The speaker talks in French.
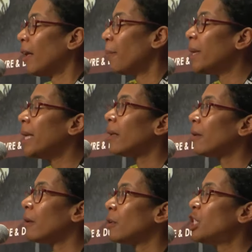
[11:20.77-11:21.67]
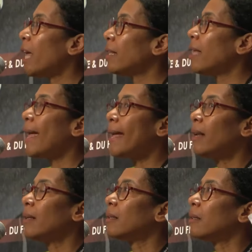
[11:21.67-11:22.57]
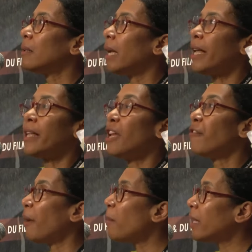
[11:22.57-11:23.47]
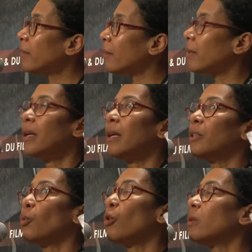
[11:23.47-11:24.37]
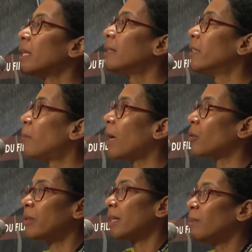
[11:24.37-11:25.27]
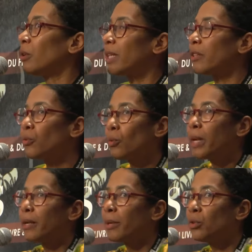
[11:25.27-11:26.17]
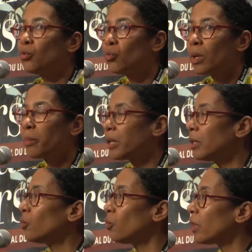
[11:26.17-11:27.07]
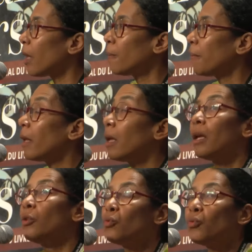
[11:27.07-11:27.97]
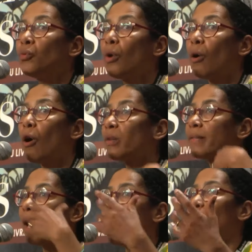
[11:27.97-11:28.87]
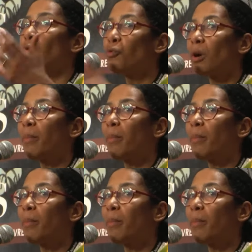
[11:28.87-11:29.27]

Mais euh, Jane, elle, euh, elle est analphabète. Et donc, quand elle débarque dans sa plantation, elle n'est pas du tout imprégnée de tout ça. Du coup, en, Sarah, elle ne voit